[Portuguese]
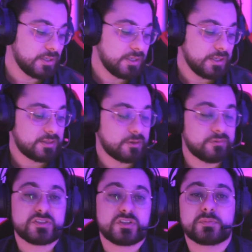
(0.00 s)
que talvez
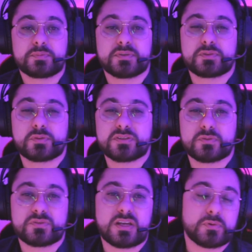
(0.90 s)
algumas pessoas não
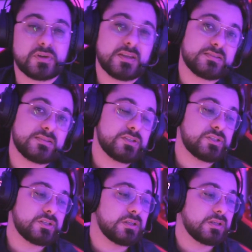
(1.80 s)
saibam que
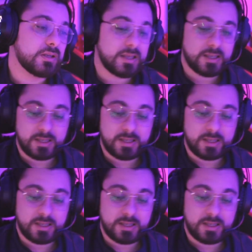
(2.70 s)
existe é,